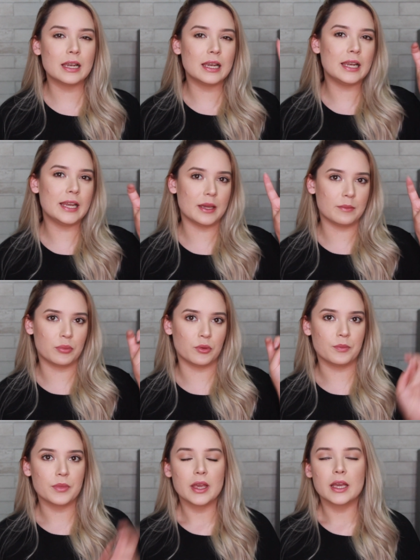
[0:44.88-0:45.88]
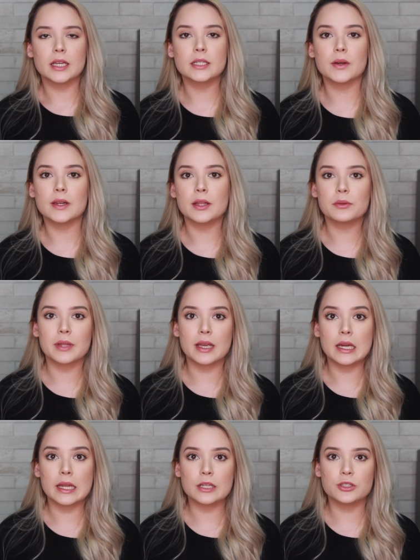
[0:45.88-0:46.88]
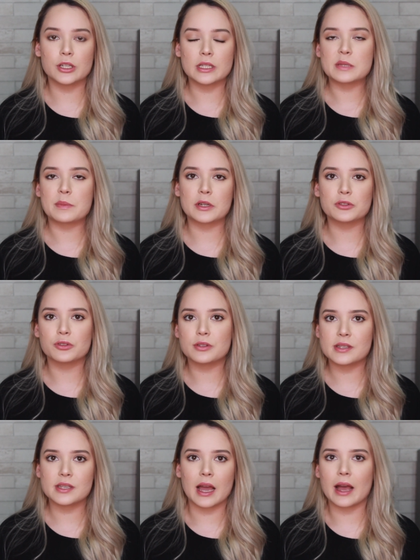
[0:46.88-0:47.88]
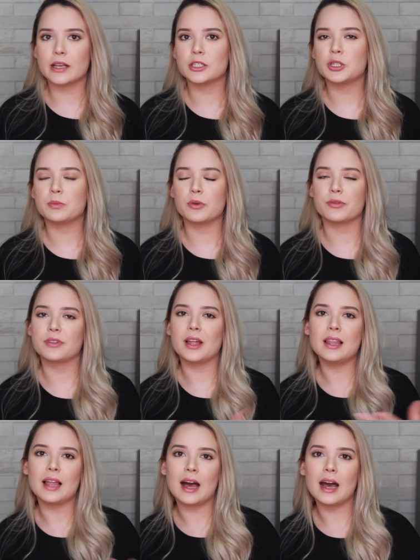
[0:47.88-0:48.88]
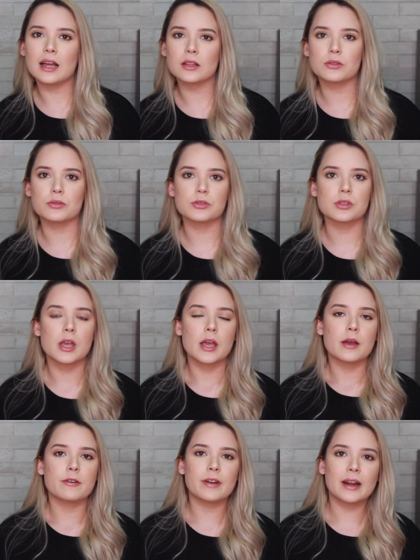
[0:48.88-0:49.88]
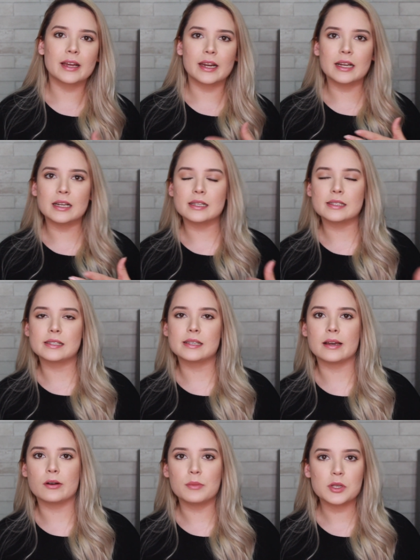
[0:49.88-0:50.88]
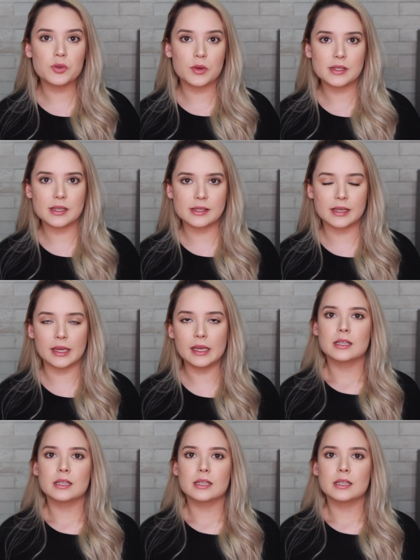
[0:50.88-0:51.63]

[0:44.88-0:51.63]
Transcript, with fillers: limpo. Então ele não tem ingredientes prejudiciais, tipo ftalatos, fragrância, umas coisas assim.